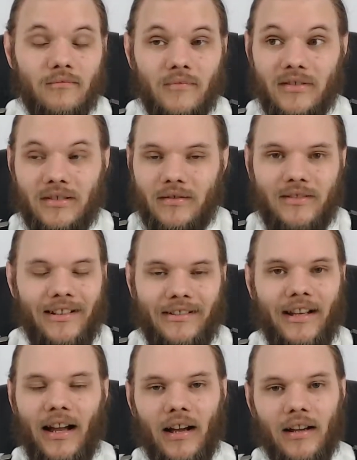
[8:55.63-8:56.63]
Ça
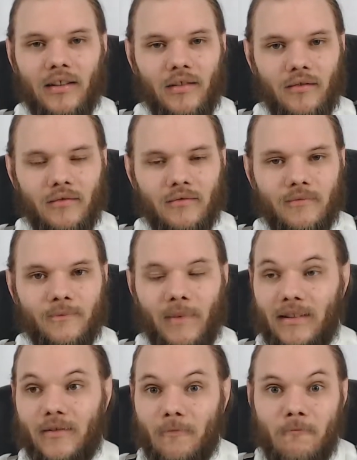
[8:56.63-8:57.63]
sert à rien.
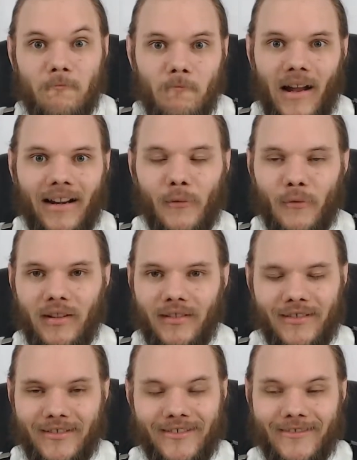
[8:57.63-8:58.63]
à la fin,
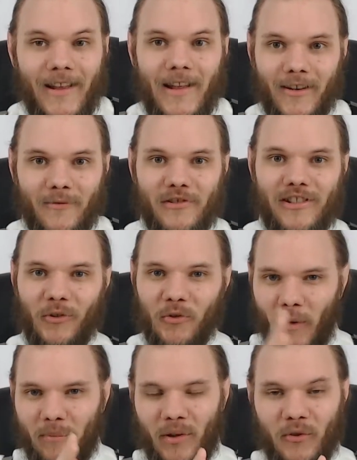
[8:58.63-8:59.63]
comme je dis, on
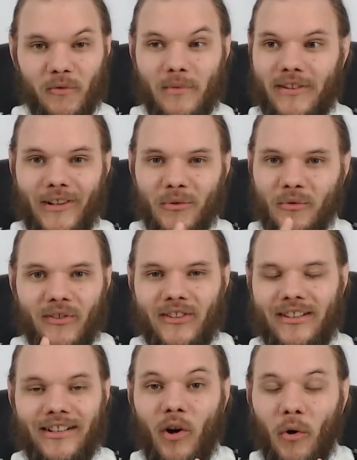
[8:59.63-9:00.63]
aurait pu résumer ça en une
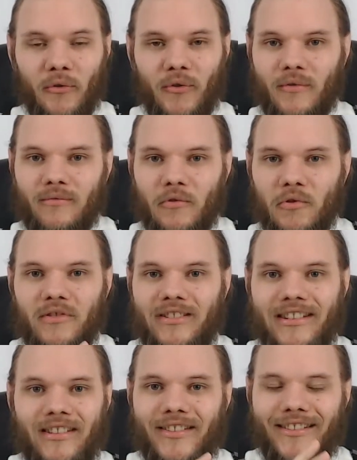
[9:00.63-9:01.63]
séquence de
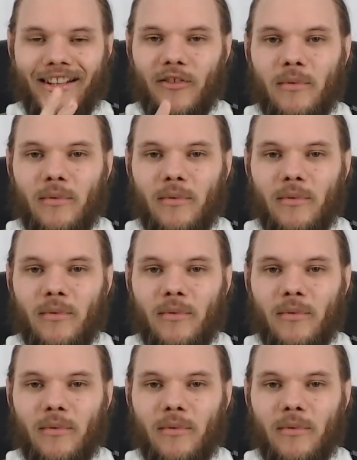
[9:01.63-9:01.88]
10-15